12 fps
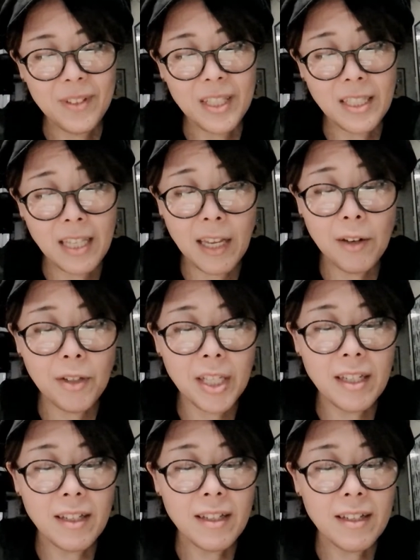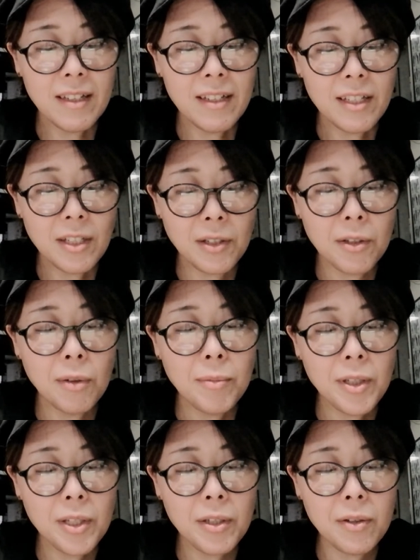最後に、
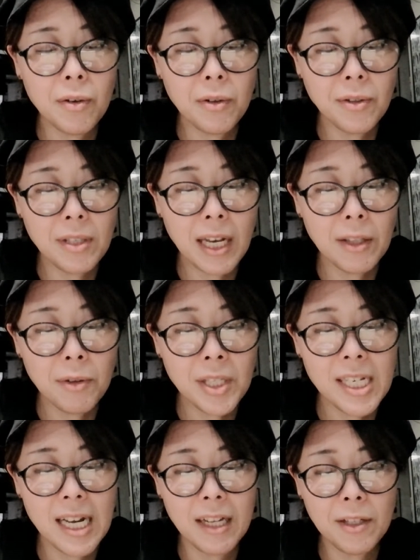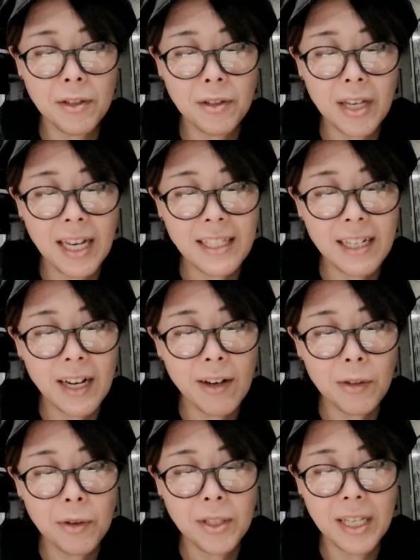スローミュージックをスタート時から主催者
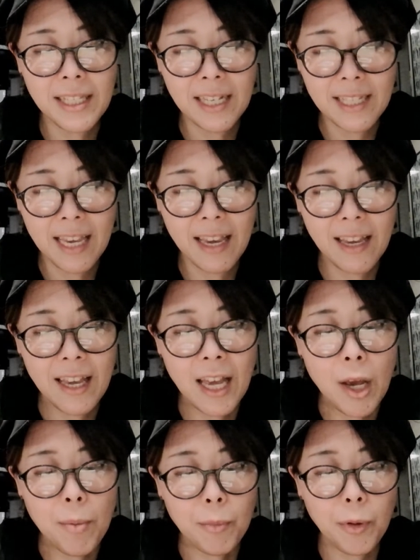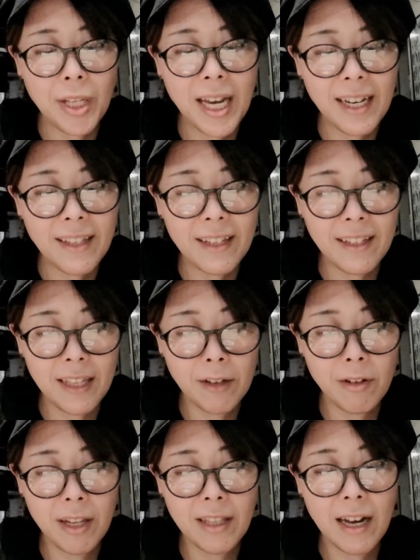側として支え、盛り上げてきて
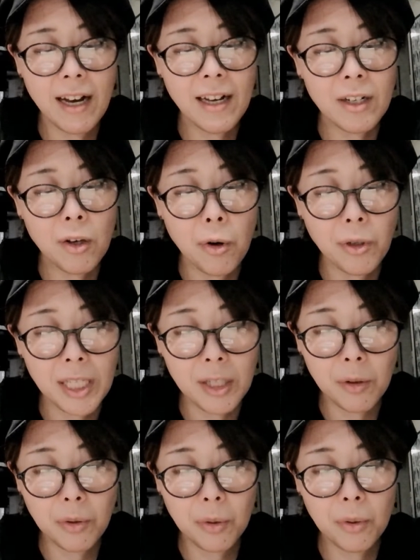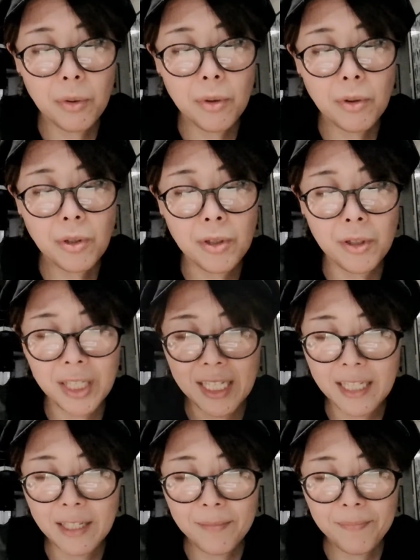くれたコニーこと鈴木
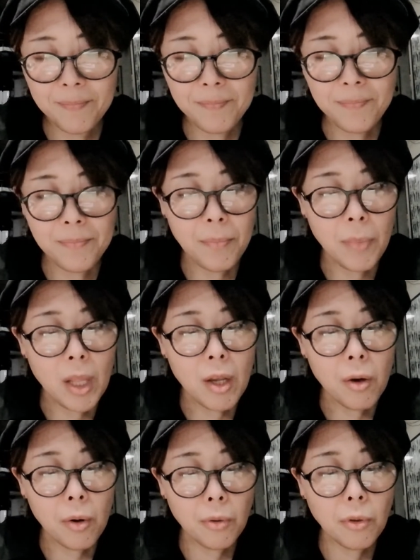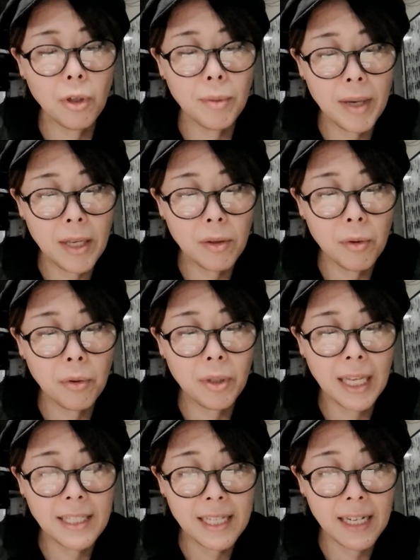氏。このイベントを
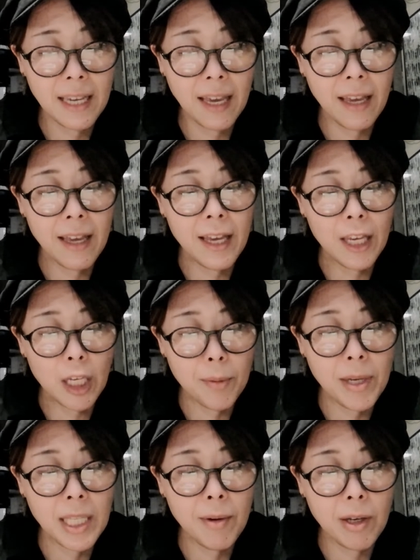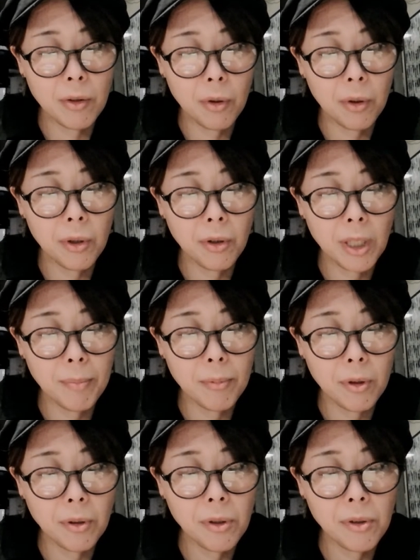立ち上げ、今では東京で
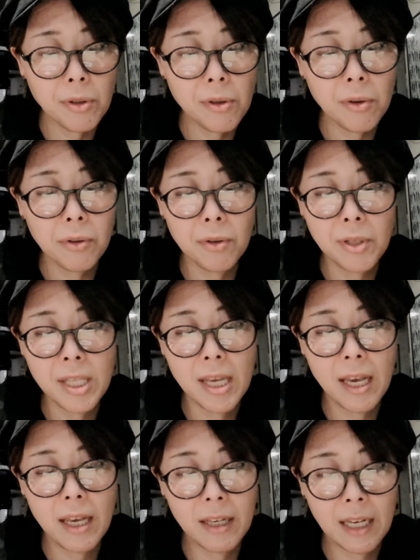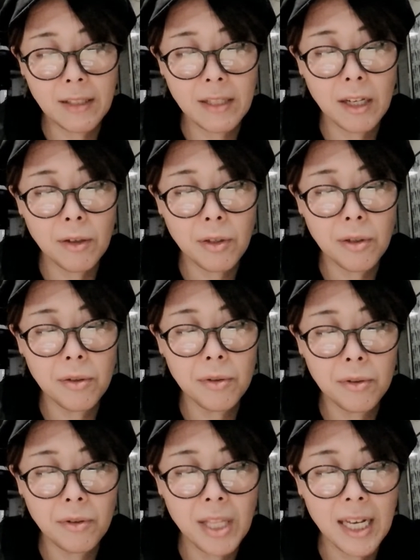プロデュース号として活躍する
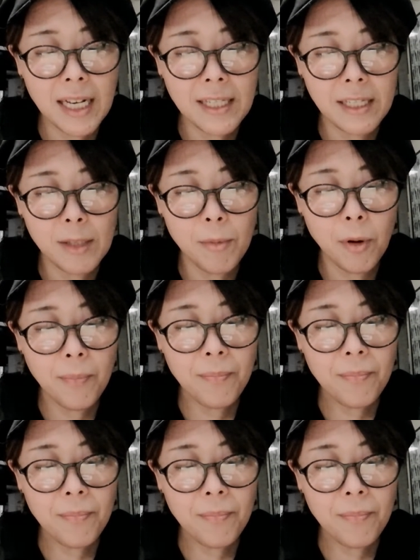福永氏にも、